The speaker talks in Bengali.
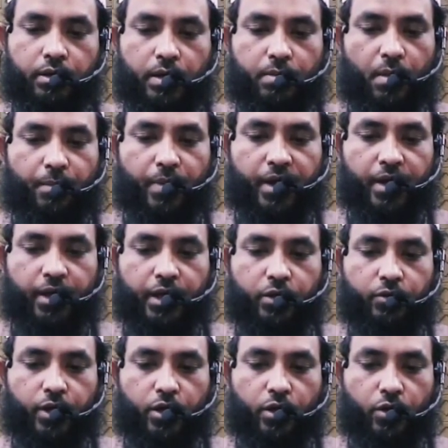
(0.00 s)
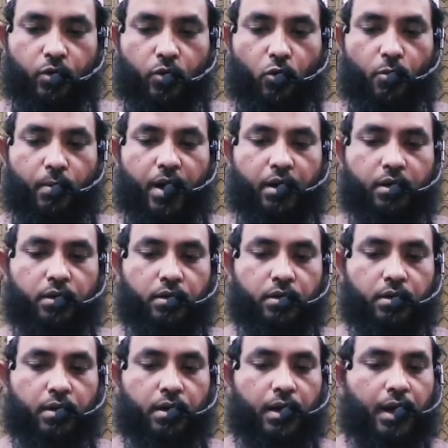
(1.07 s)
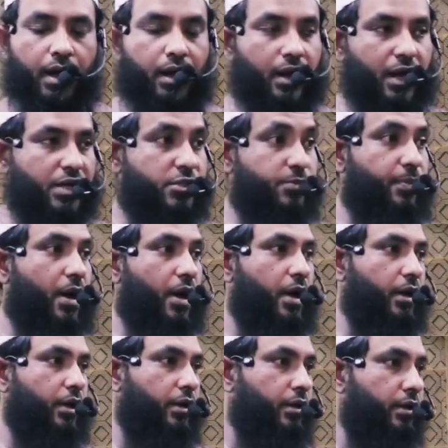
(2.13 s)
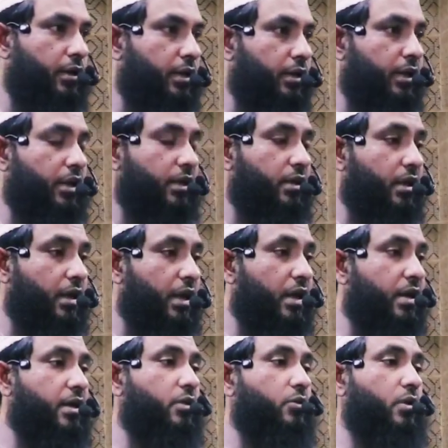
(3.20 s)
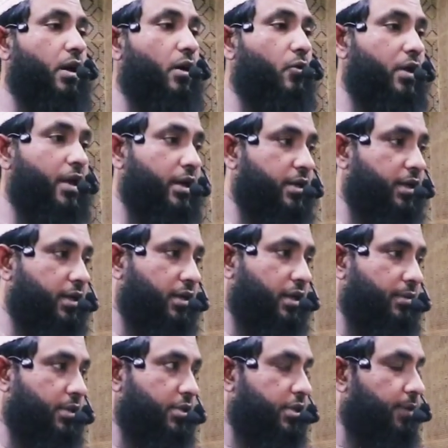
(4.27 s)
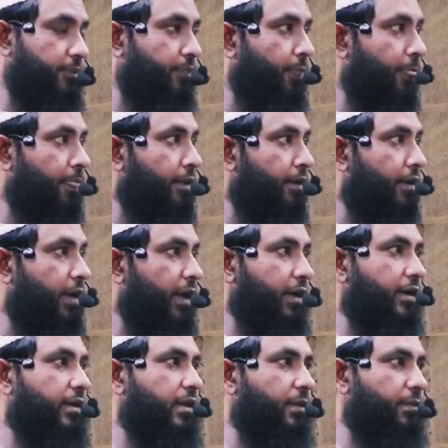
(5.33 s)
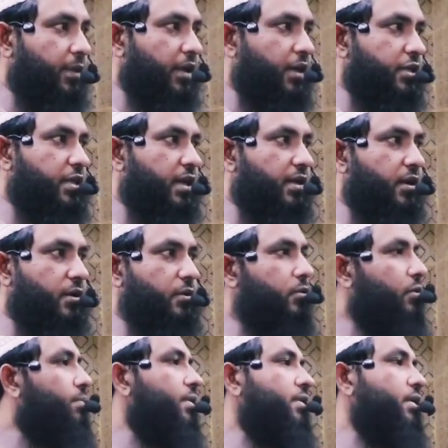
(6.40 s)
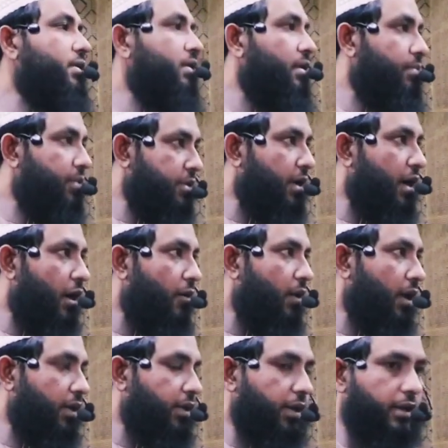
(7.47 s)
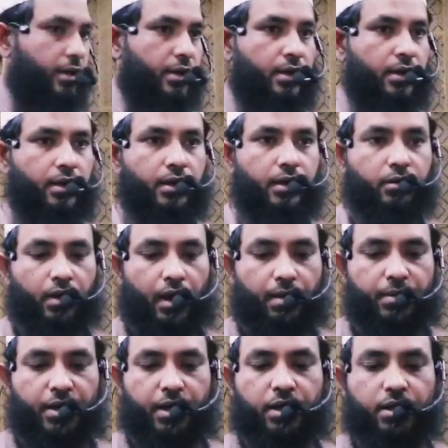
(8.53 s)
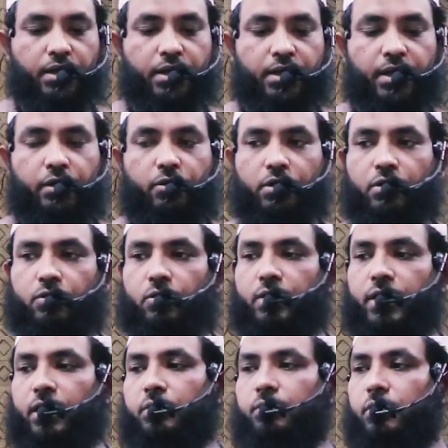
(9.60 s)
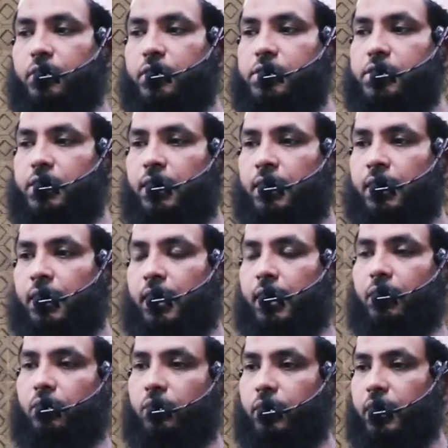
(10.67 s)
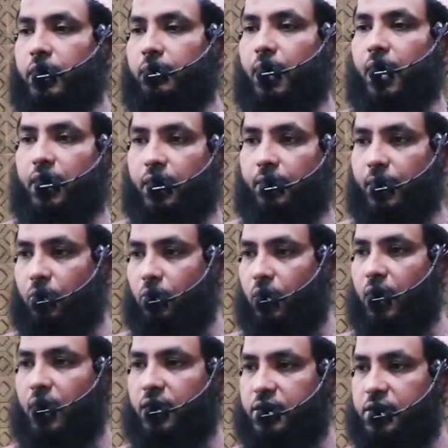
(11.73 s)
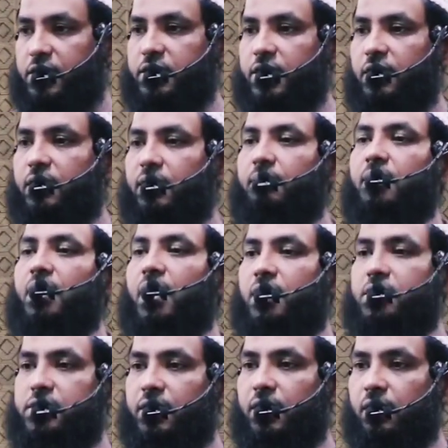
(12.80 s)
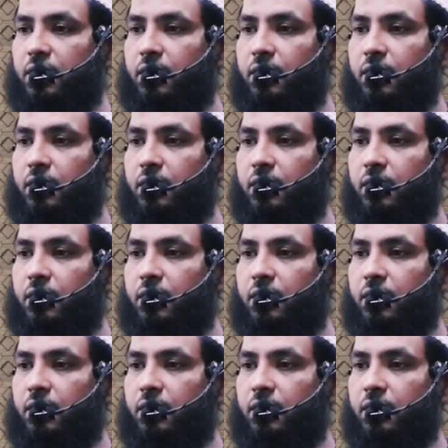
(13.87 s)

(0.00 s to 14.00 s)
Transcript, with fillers: ইমাম বাইহাকি নয় নোমান আল আসবাহানি তিনি তার হেলিয়াতুল আউলি একটা কিতাব আছে এই কিতাব থেকে সাধারণত বেদাতিরা বেশি হাওয়ালা দেয় কিন্তু আমি এখান থেকে এই কথাগুলো কেন বলতেছি এগুলো ইমানের বা কোরআন হাদিসের সাথে মিল আছে